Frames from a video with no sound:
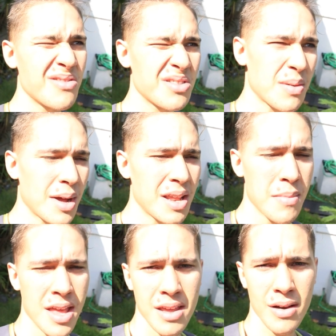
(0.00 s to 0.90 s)
semana y
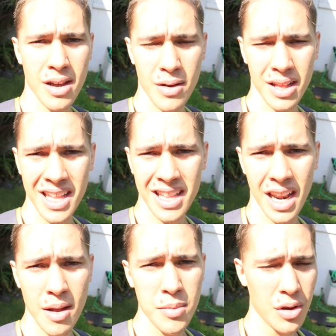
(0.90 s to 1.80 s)
media, fue bastante
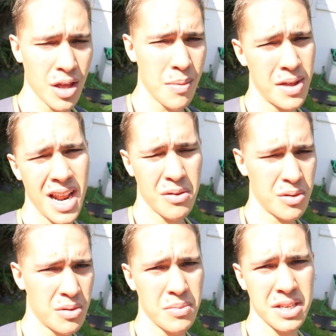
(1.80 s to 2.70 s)
rápido desde esperar
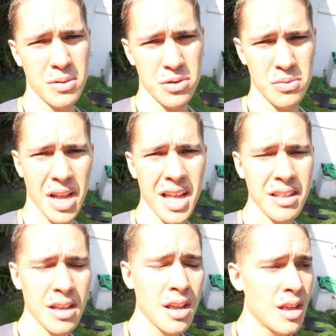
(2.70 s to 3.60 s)
cuando empezamos un CAT
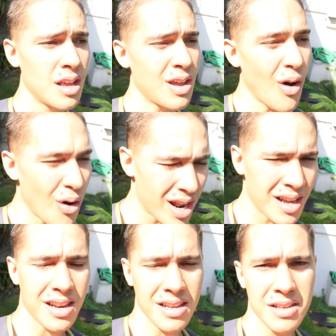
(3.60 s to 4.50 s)
y
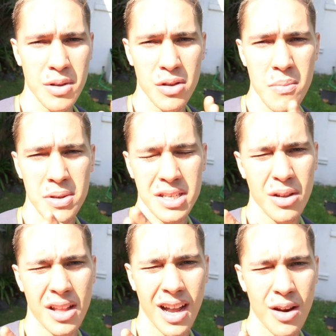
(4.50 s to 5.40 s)
ahora recién me estoy
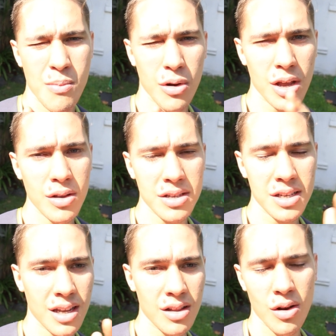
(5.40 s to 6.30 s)
empezando a estancar un poquito,
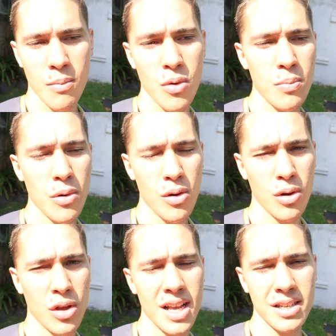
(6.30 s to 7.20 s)
así que dentro de muy poco,
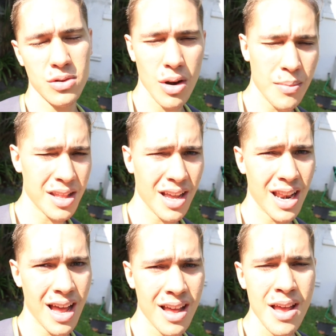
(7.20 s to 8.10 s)
unos días seguramente a
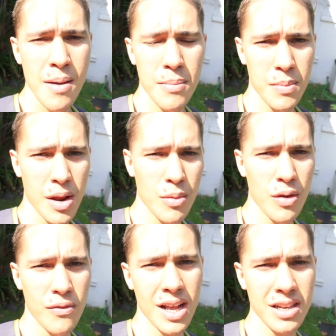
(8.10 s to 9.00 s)
la primera
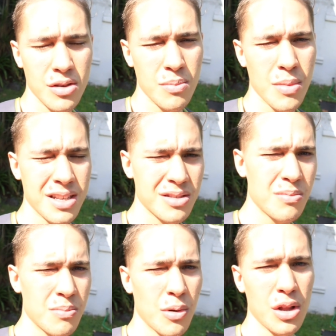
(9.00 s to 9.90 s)
modificación más,
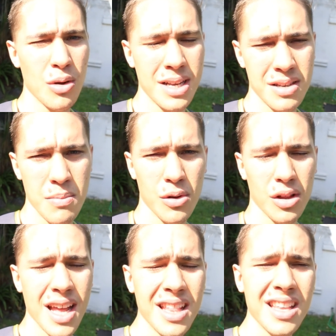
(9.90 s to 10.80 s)
un poquito más
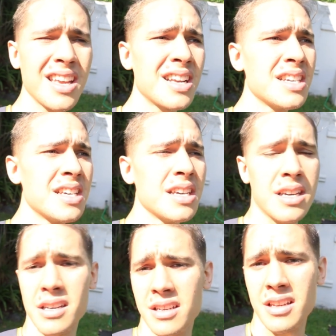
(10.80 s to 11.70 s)
importante.
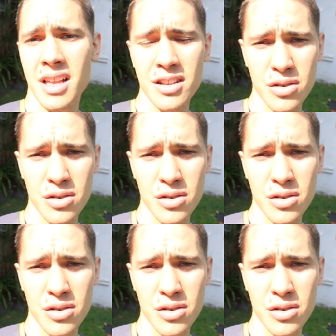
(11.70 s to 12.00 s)
Y